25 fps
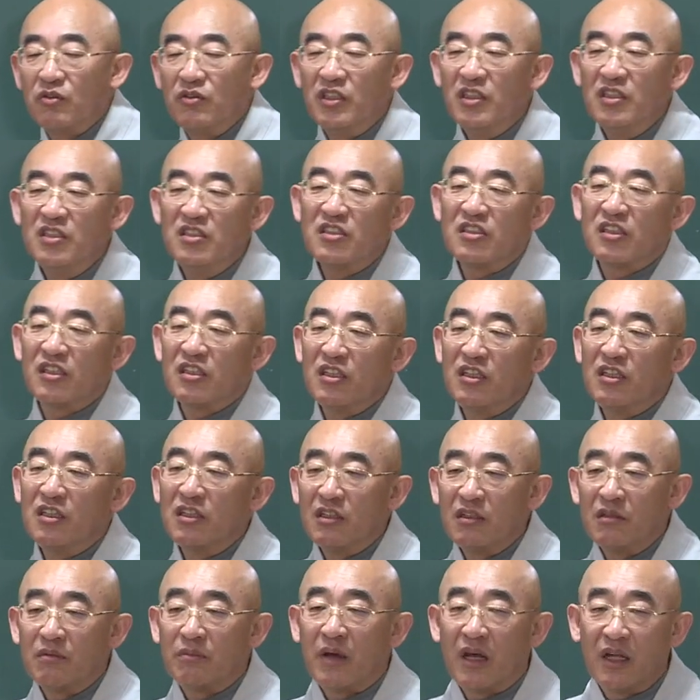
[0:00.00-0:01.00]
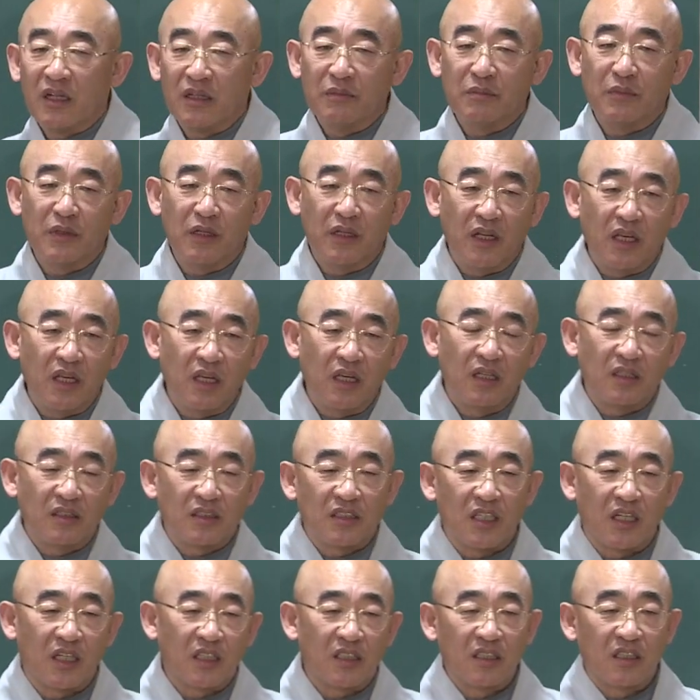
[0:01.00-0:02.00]
또 인정이 있는 반면에
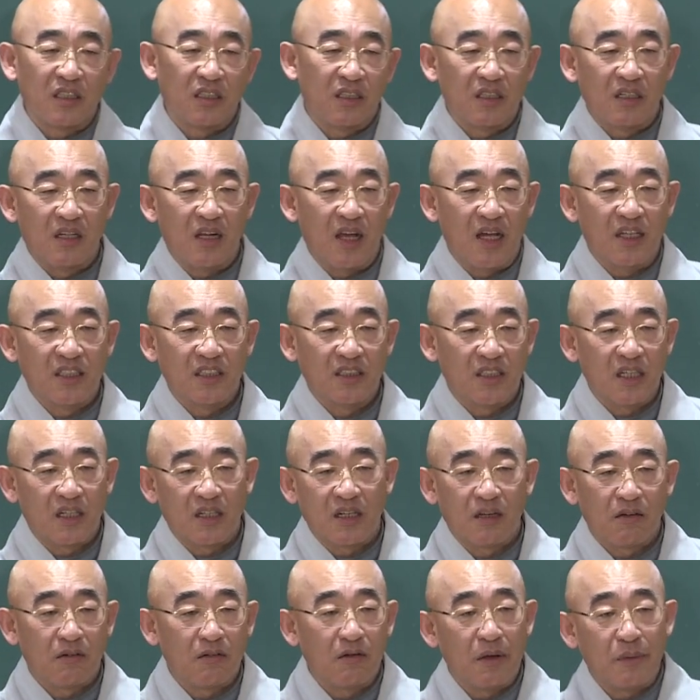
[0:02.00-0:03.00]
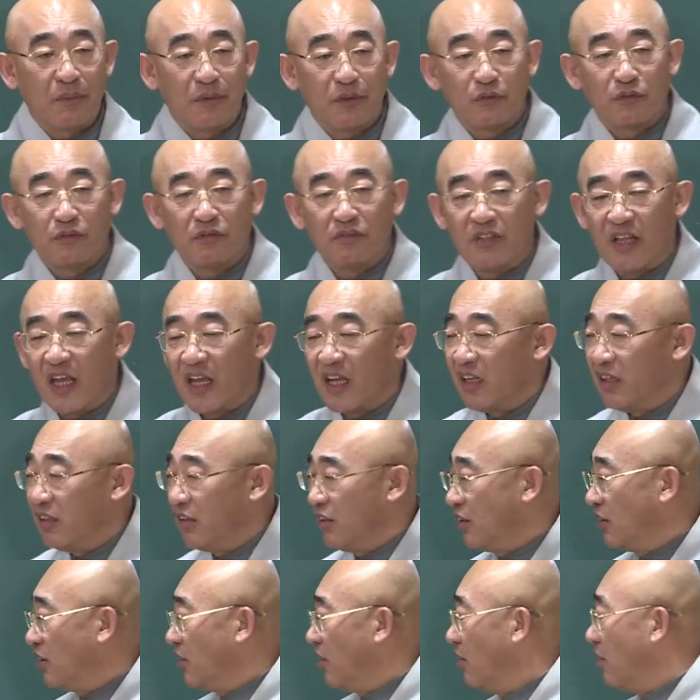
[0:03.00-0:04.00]
자기의 길이 아니다라고 하면 좀
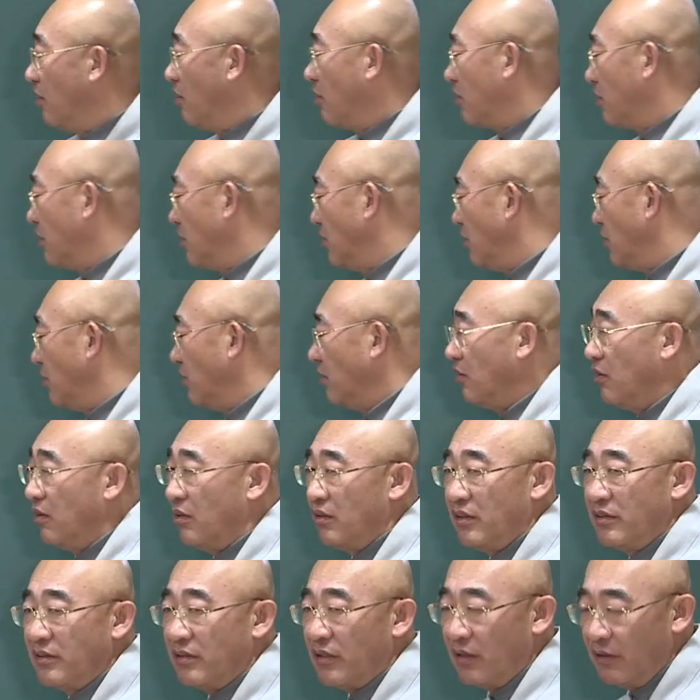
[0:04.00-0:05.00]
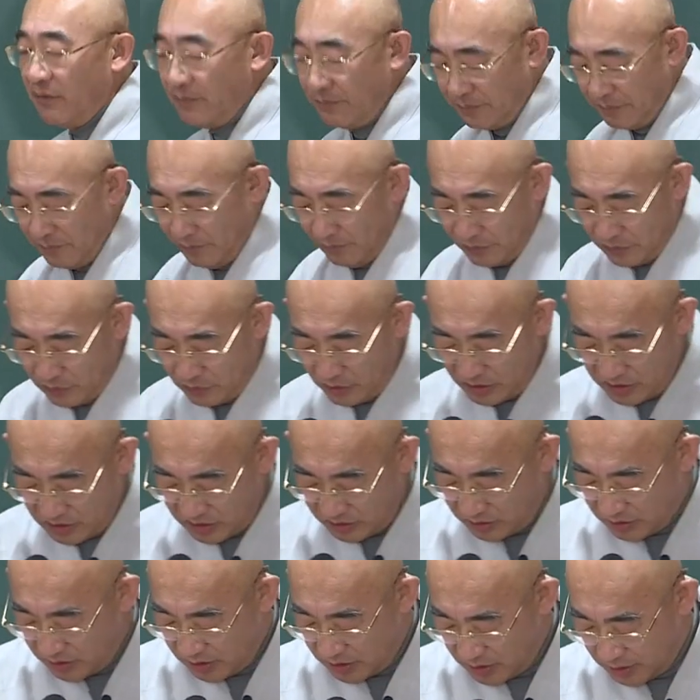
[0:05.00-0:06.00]
냉철하지요. 그래서
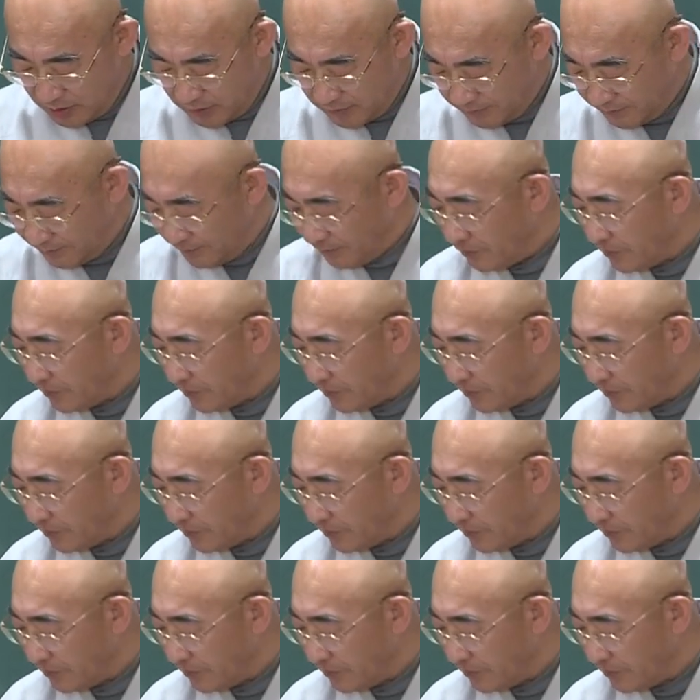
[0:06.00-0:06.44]
돼지들이